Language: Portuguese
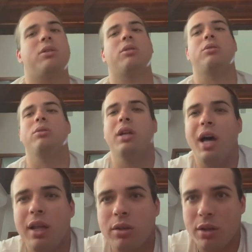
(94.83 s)
do
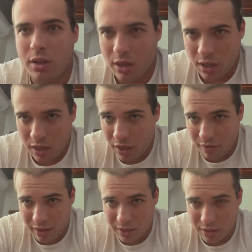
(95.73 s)
resultado, que ele
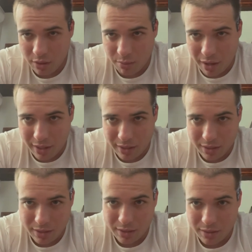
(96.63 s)
vai nascendo
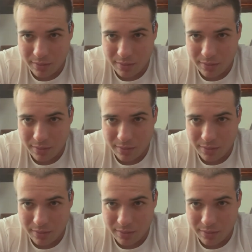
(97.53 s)
mais.